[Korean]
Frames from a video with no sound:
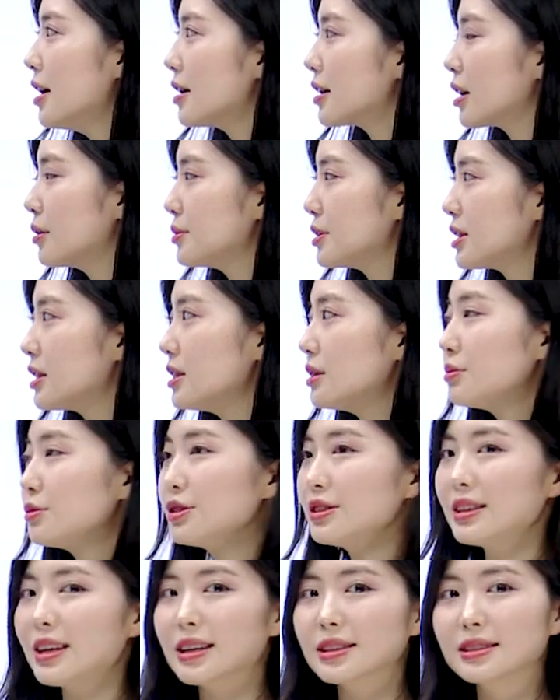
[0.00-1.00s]
그럼
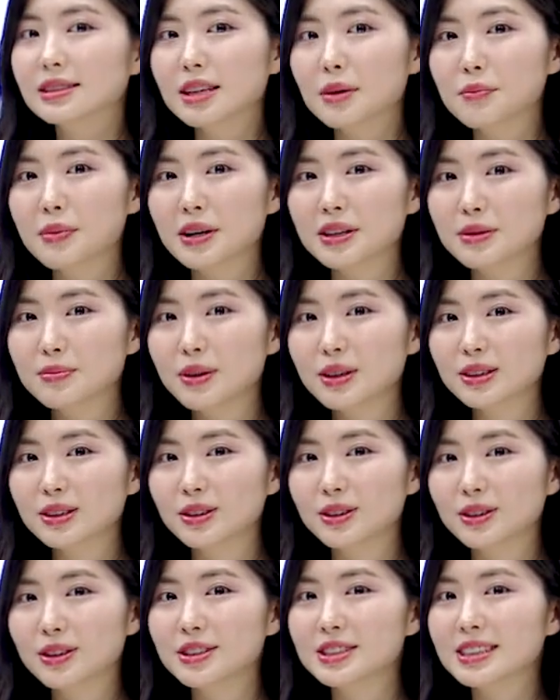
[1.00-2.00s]
질문이랑 응답하는
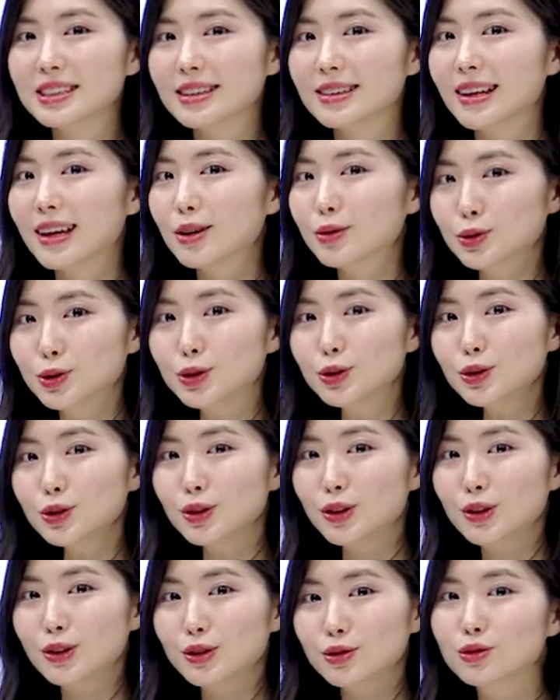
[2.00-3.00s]
패턴 이런 식이네. Who?
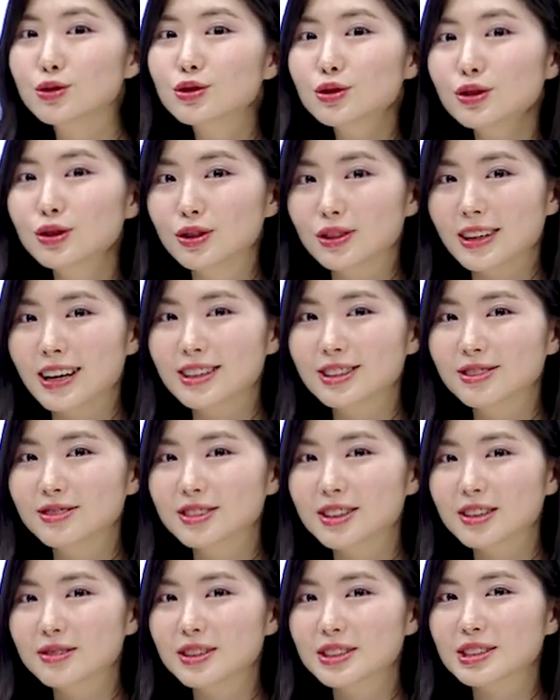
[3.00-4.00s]
누구? 하고
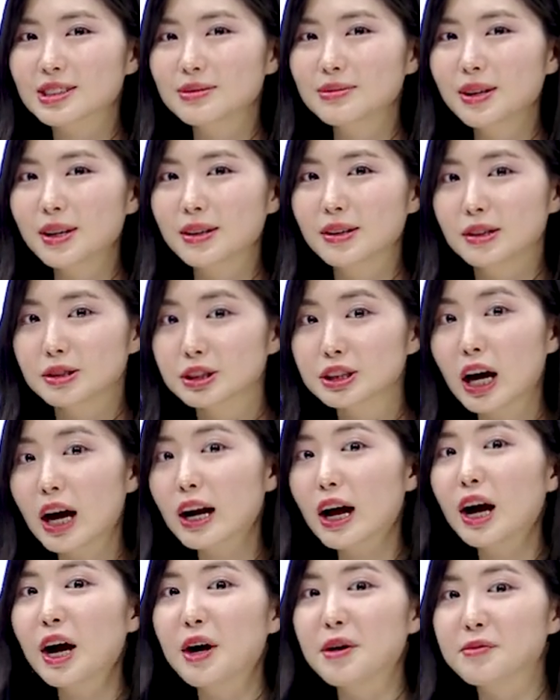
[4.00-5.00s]
물어봤으면
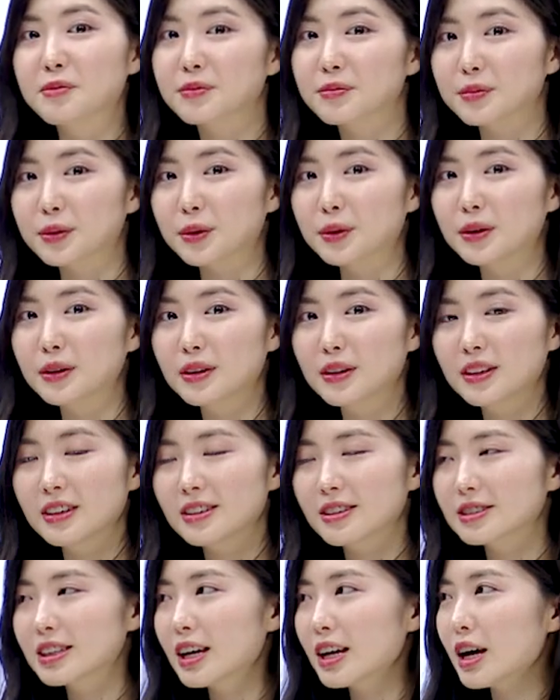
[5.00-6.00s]
사람, 뭐
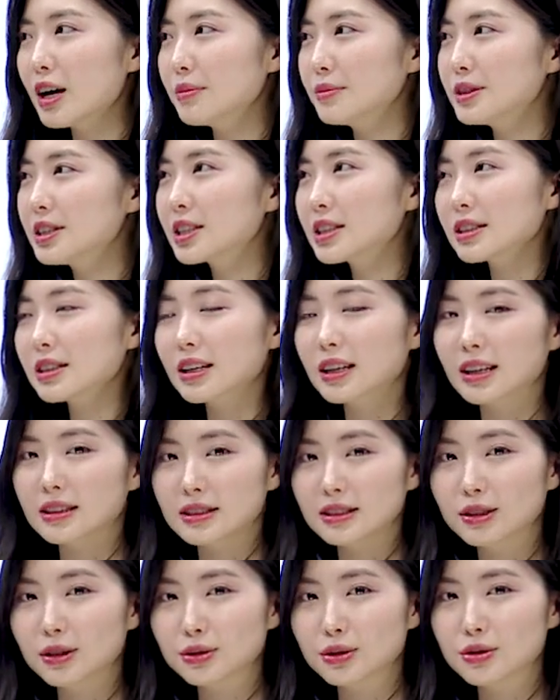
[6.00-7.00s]
사람 직책
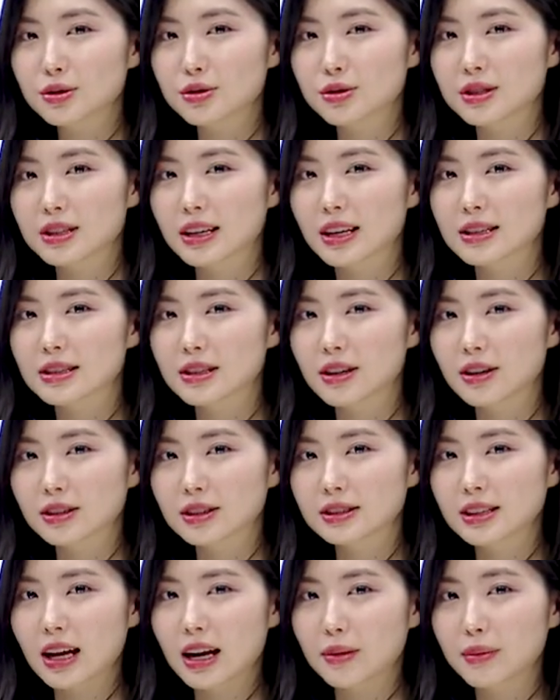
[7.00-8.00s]
같은 것도 줄 수 있겠죠.
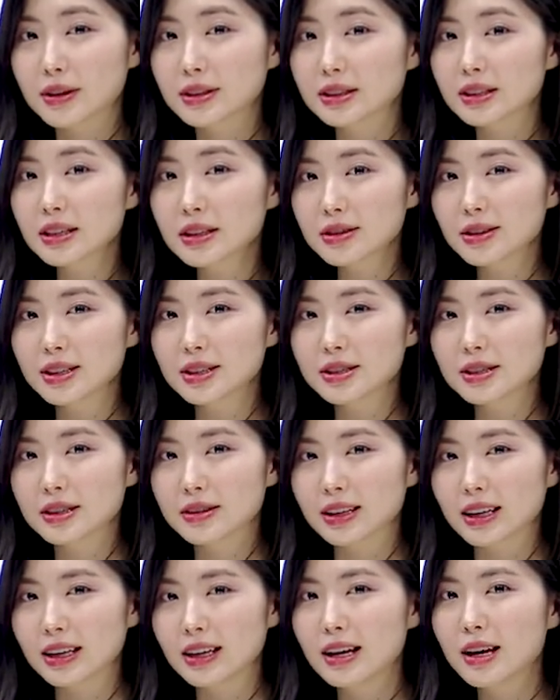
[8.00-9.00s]
그 사람의
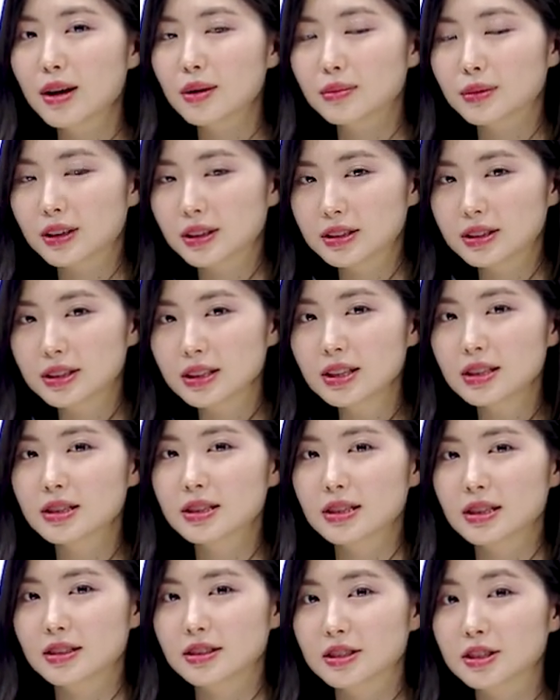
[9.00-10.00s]
secretary, 뭐
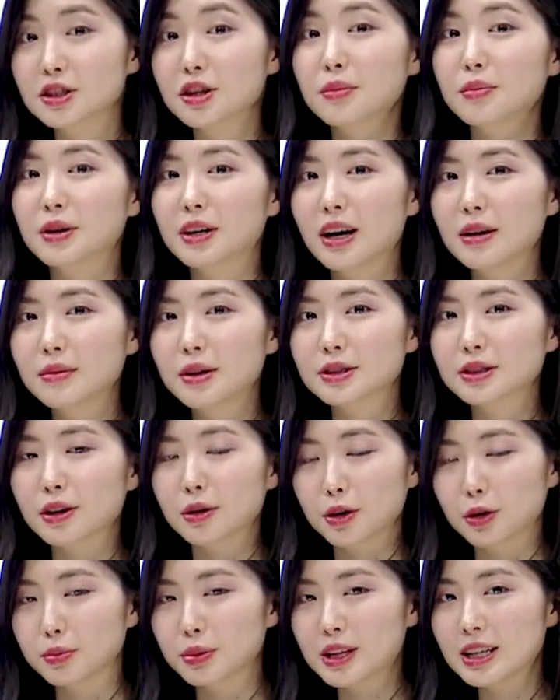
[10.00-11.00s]
assistant 이런 말
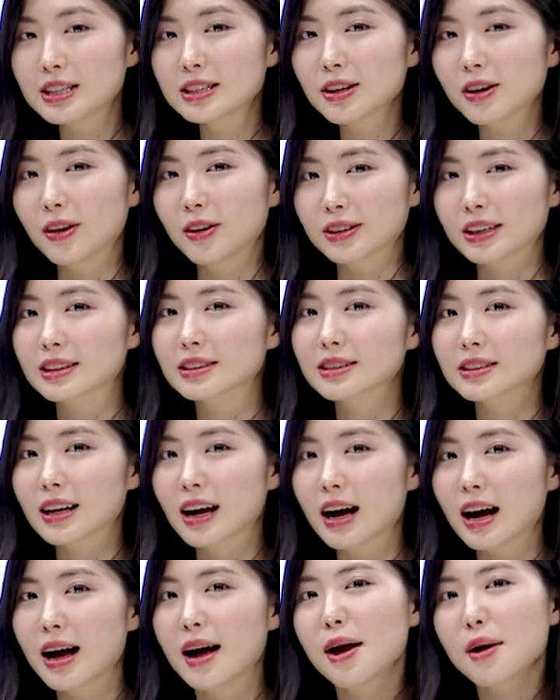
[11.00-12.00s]
하면서
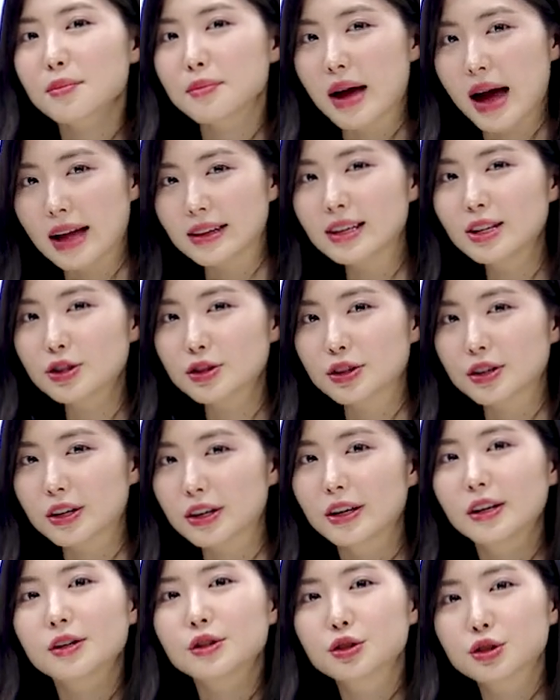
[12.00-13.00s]
비서라든가 manager,
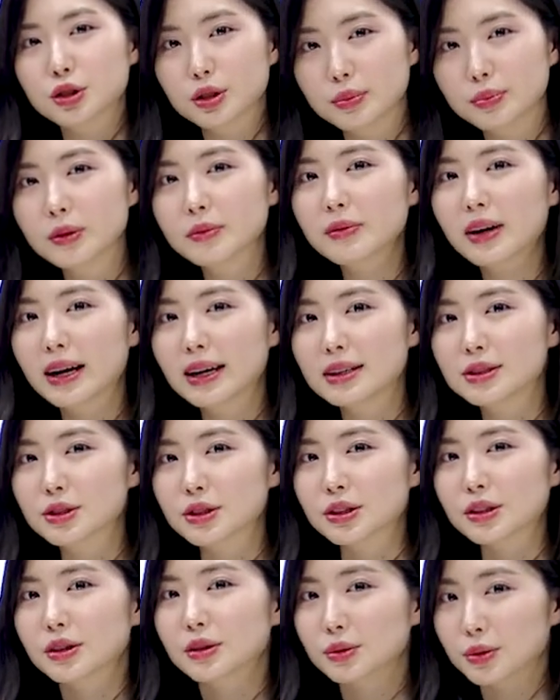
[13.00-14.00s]

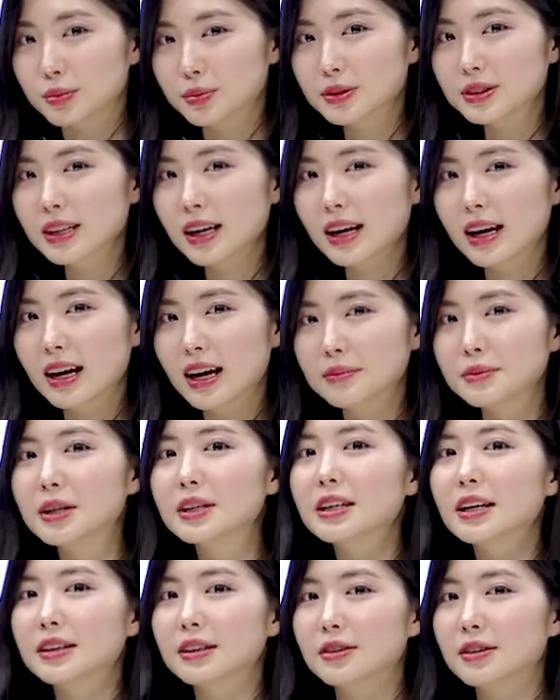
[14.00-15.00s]
supervisor, 높은 사람
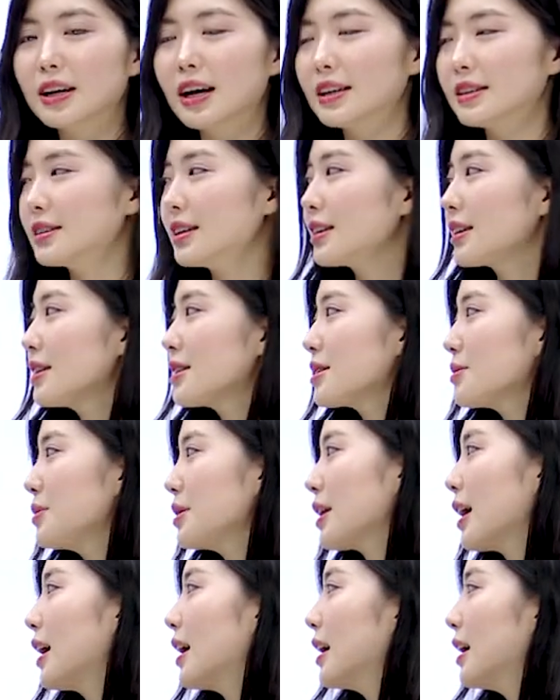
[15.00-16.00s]
얘기하는 거
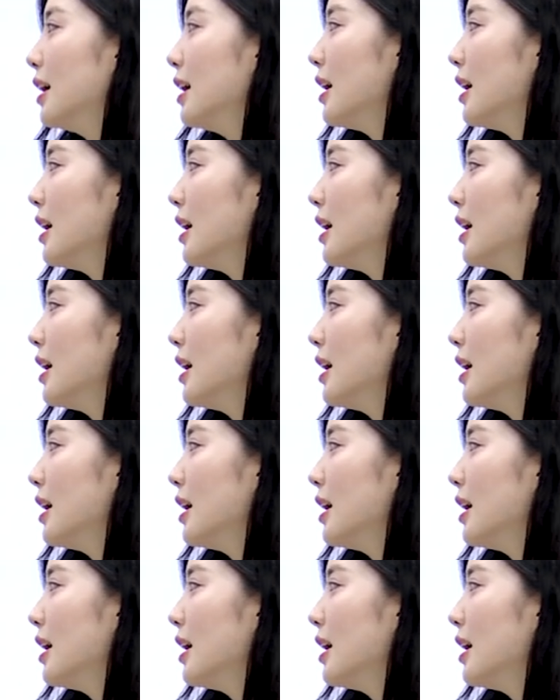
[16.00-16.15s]
가능하겠습니다.